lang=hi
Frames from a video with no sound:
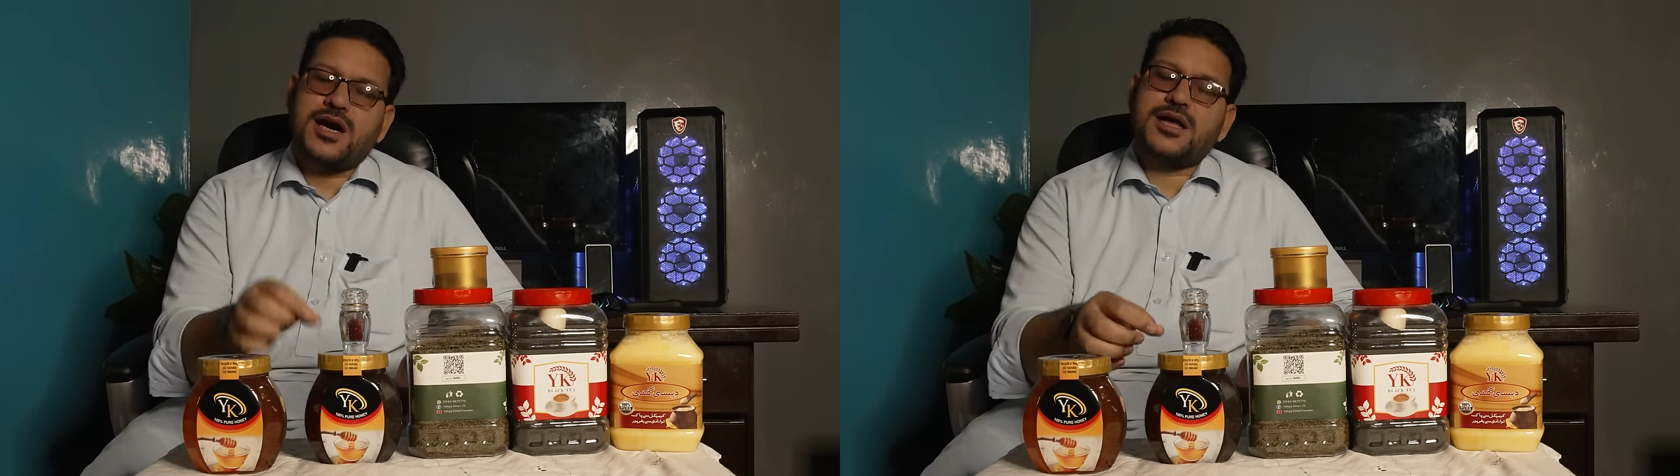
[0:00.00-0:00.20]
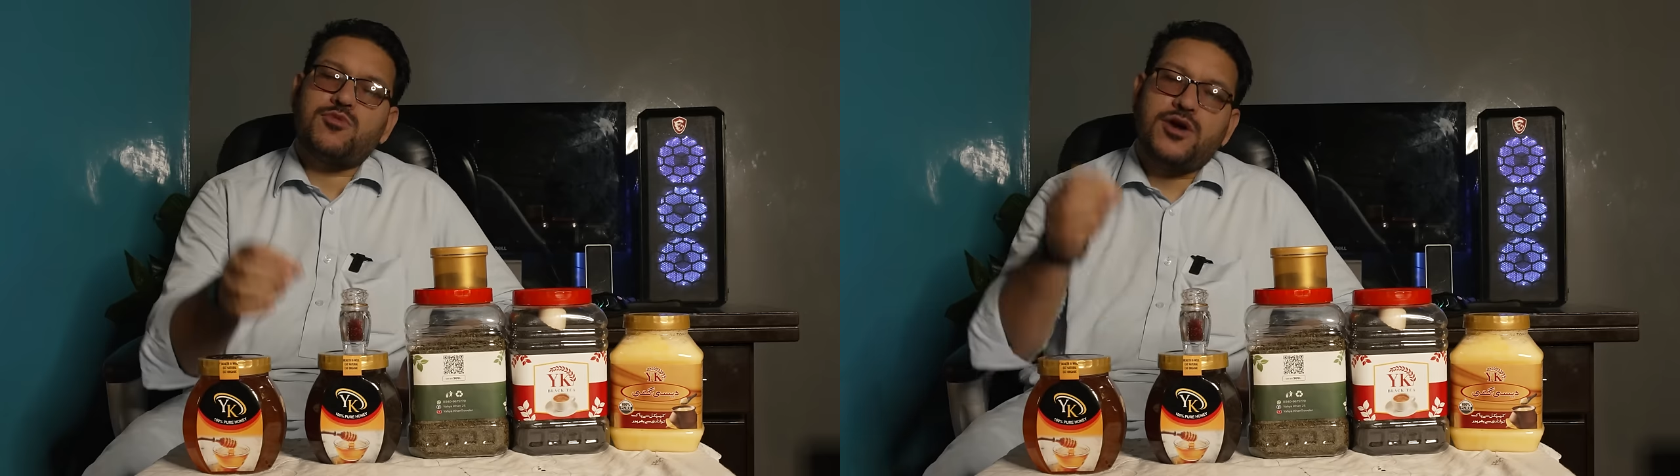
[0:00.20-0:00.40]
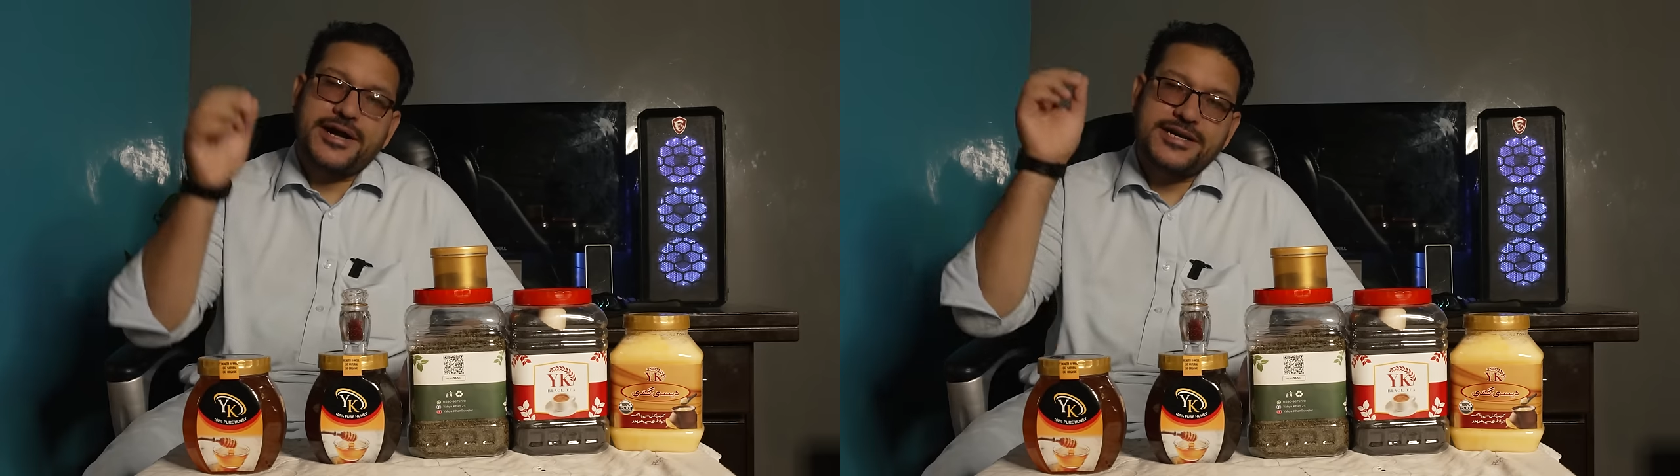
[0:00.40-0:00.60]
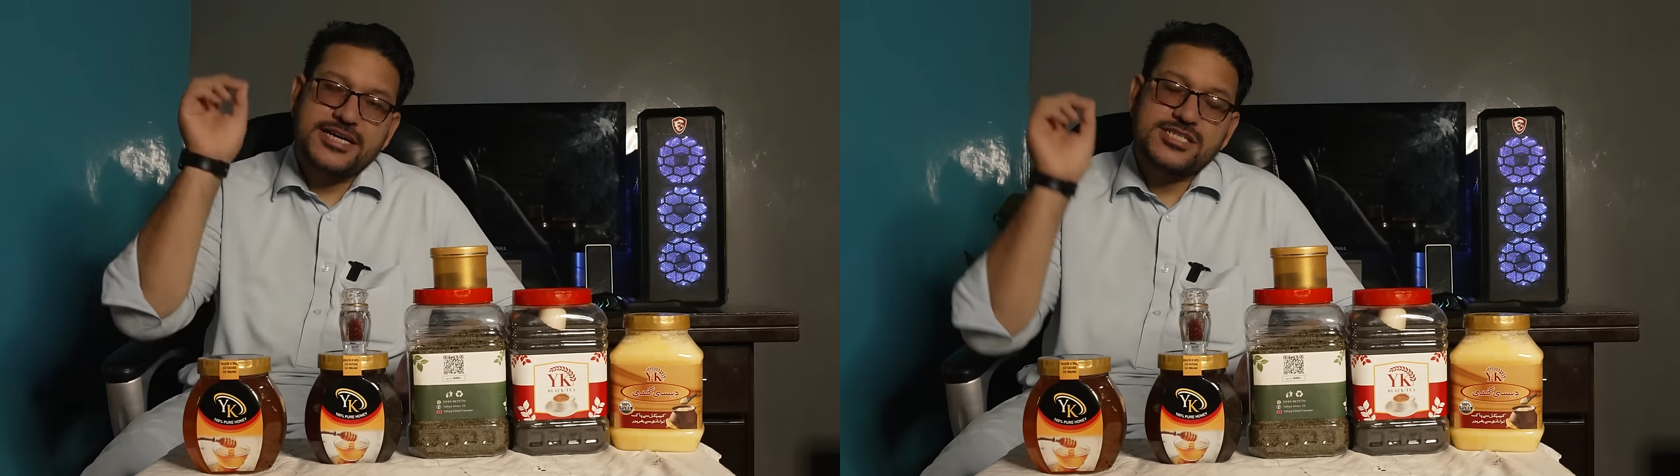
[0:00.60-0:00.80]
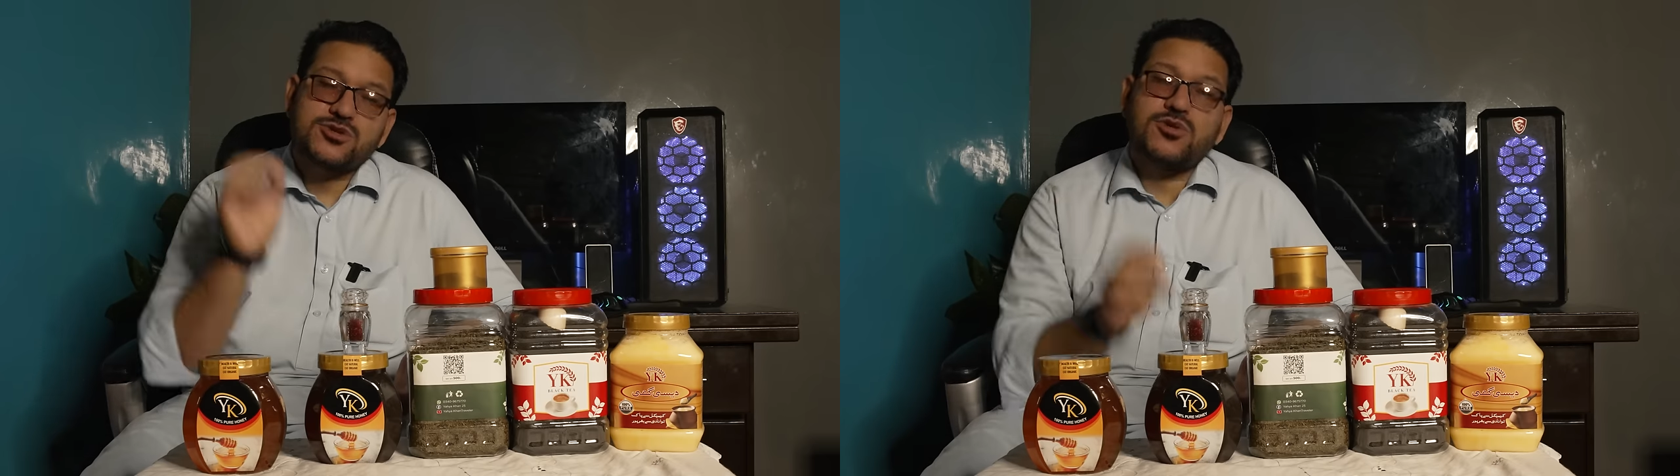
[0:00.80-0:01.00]

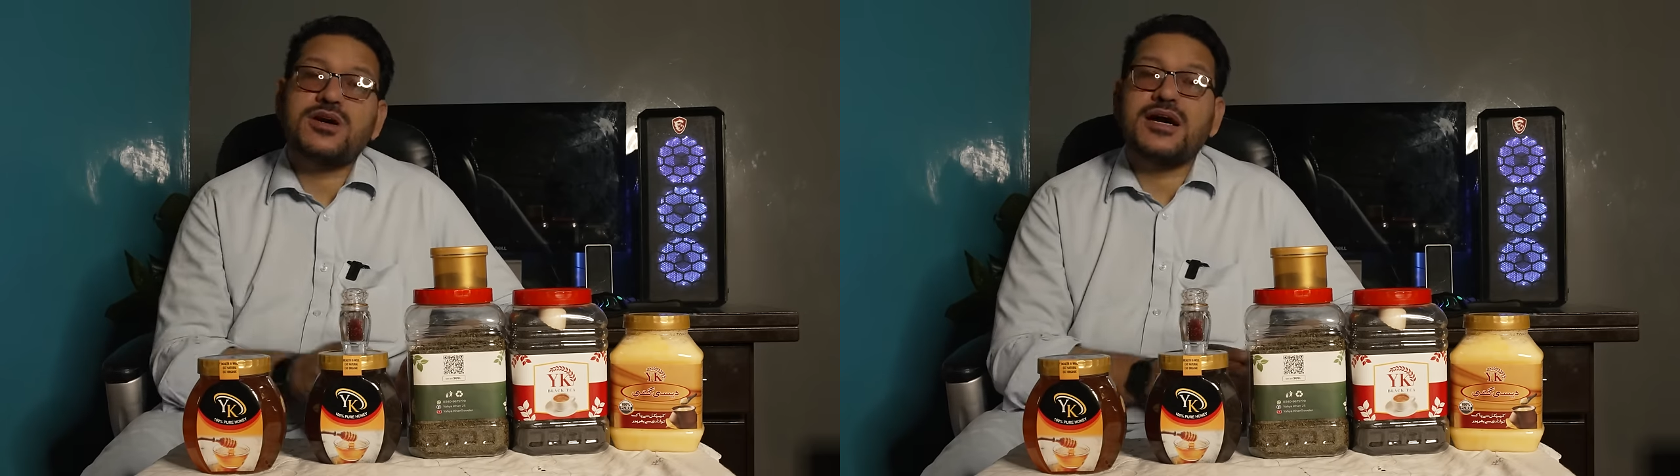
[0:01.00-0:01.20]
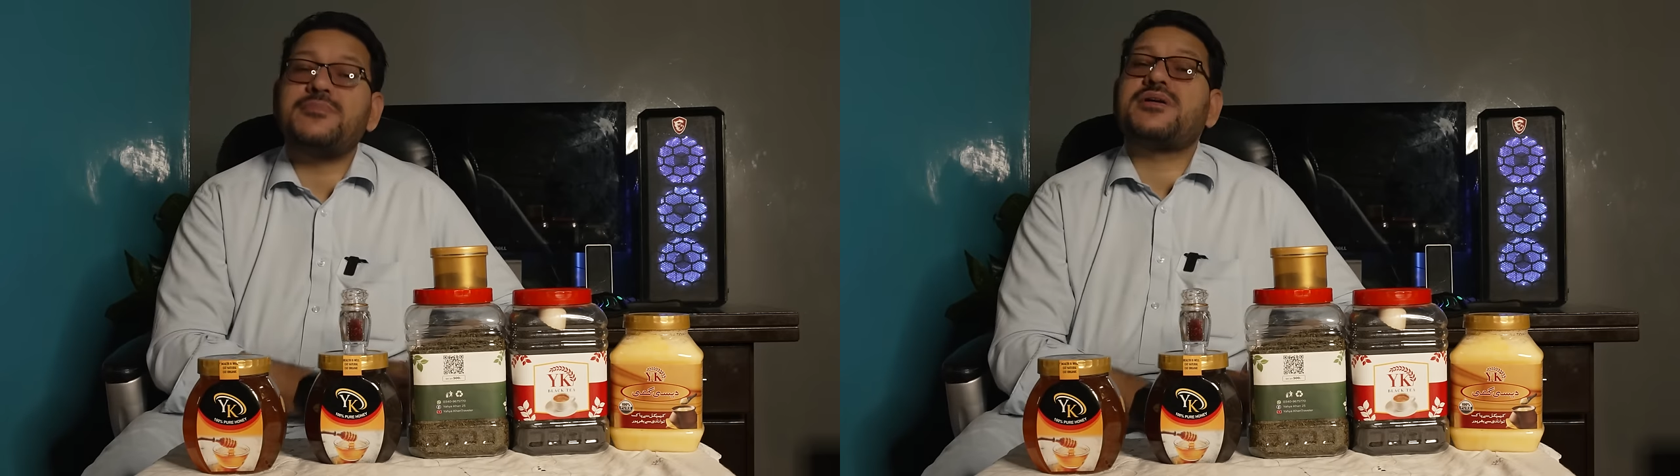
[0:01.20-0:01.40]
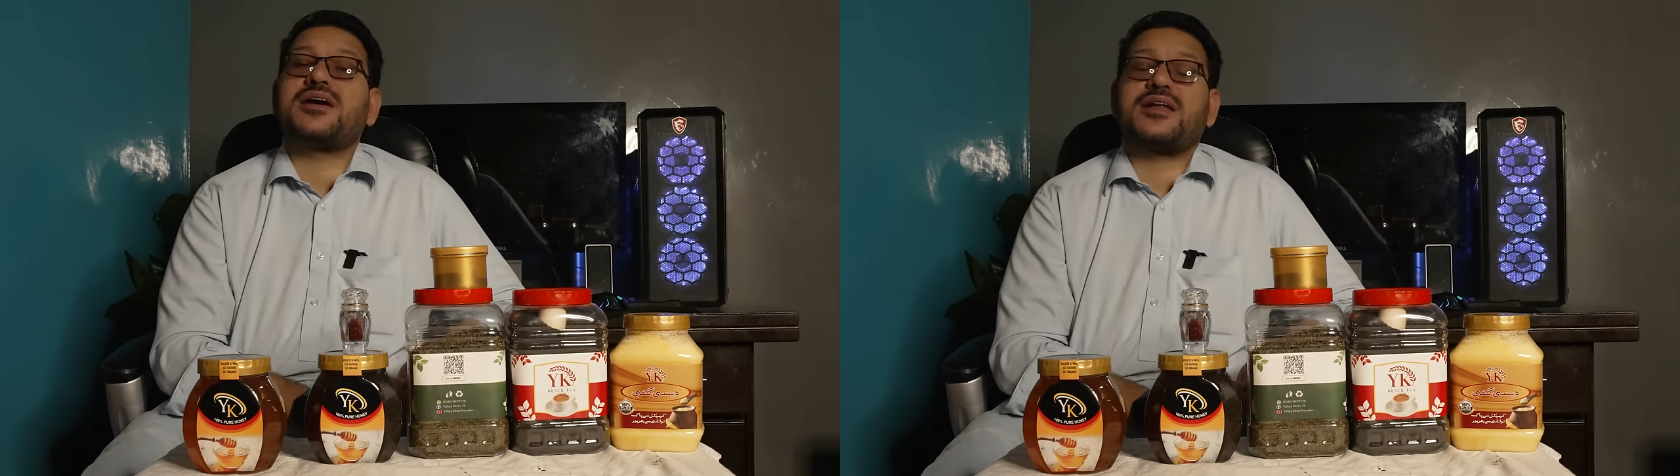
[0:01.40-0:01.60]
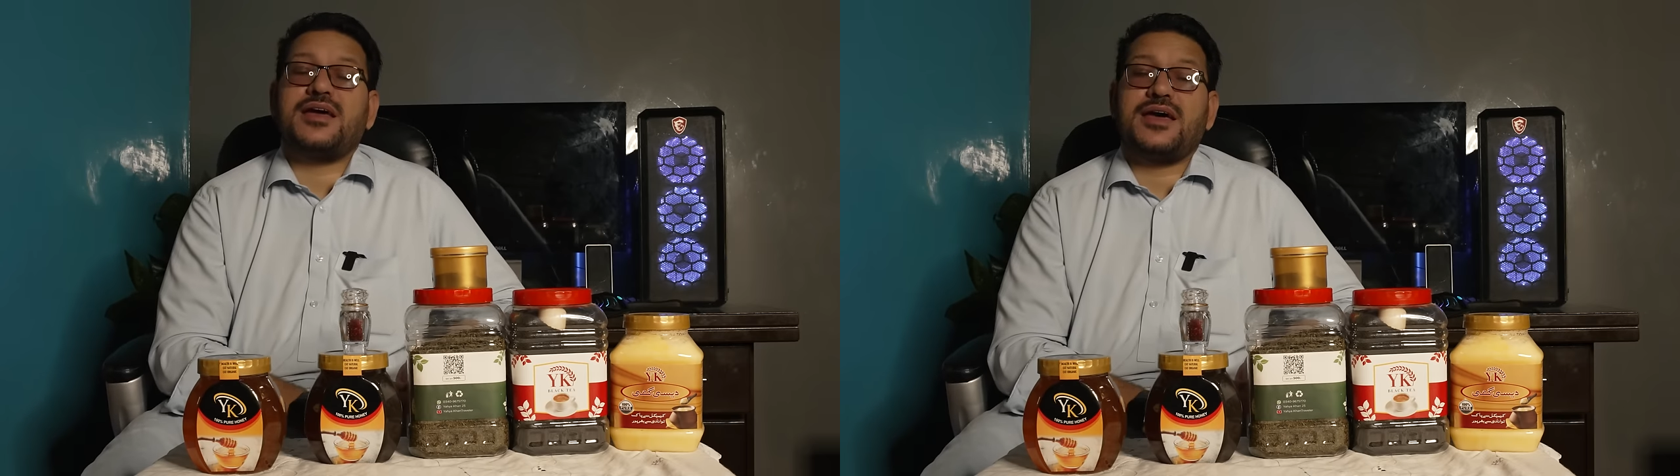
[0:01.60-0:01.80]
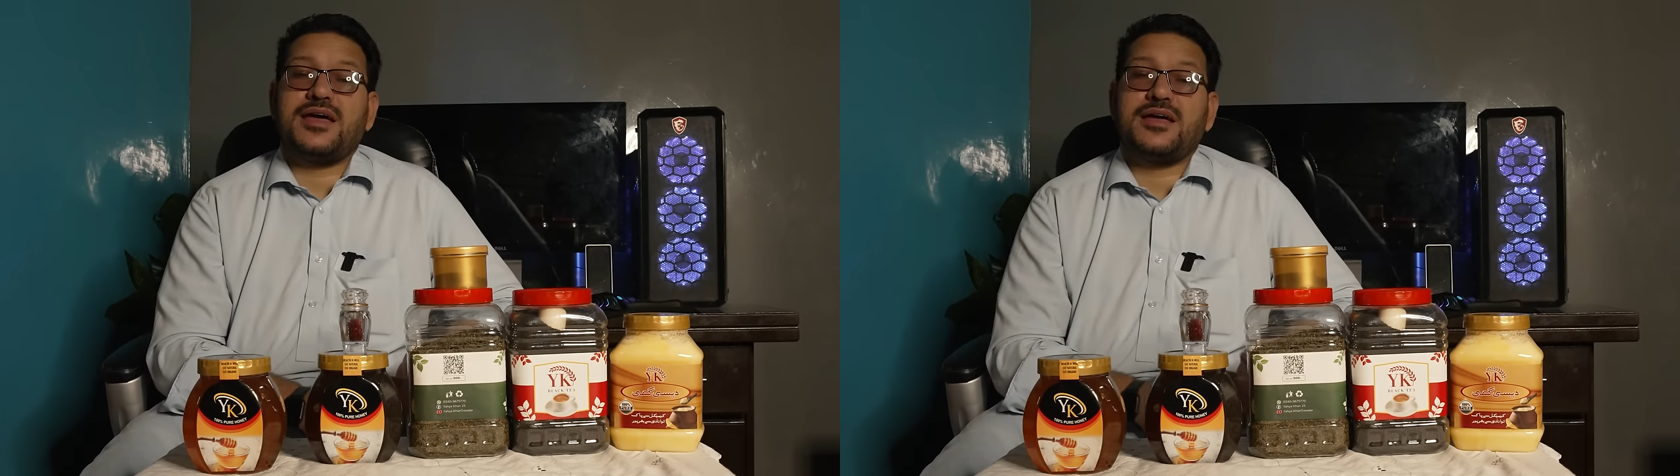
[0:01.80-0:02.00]
कार्बोहाइड्रेट्स को कम
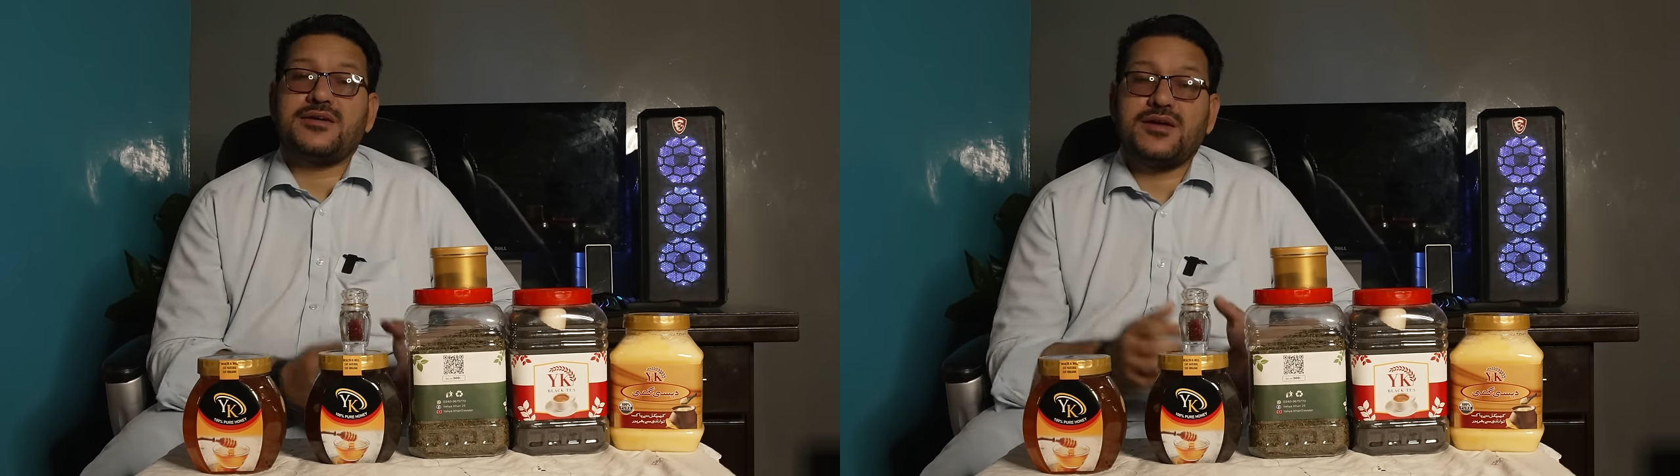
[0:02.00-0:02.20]
करना है